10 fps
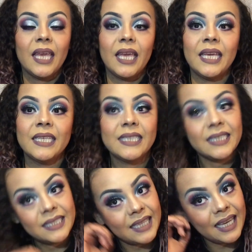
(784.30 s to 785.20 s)

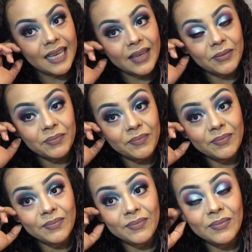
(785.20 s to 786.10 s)
Este,
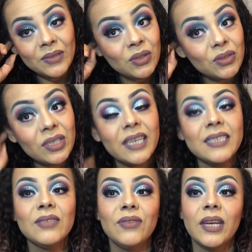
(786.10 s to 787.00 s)
mm, yo sé que es
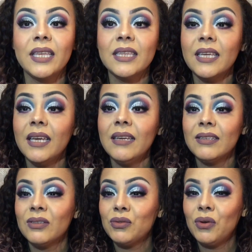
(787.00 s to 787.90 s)
diferente,
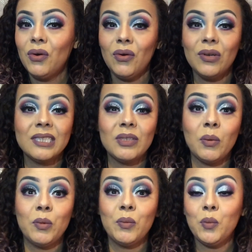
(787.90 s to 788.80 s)
no son colores
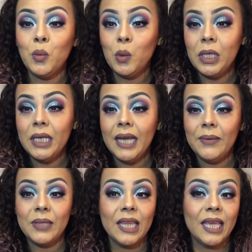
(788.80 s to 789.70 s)
como muy
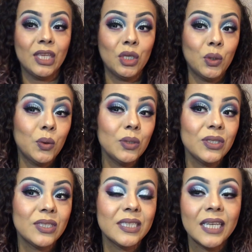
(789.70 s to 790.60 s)
navideños,
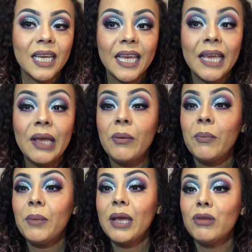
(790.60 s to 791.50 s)

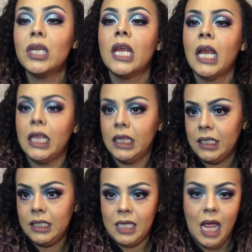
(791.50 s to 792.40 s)
pero tiene
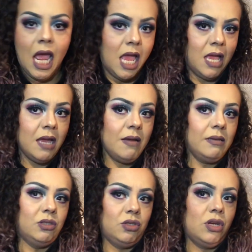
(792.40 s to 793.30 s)
glitters. Ah,
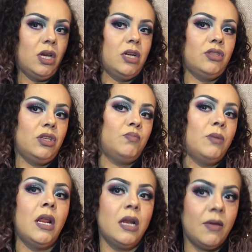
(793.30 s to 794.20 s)
tiene glitters
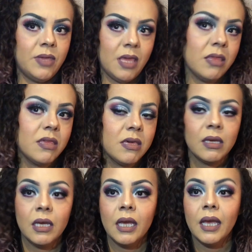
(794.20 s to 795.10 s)
para la Navidad.
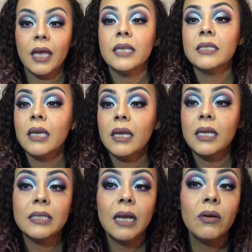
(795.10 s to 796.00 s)
Es que quería
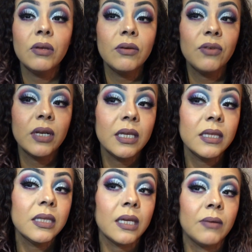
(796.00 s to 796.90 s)
hacer algo
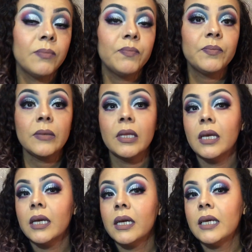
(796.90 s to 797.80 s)
diferente.
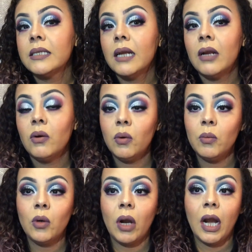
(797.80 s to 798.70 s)
Quería hacer algo
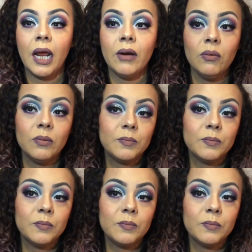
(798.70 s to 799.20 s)
como raro.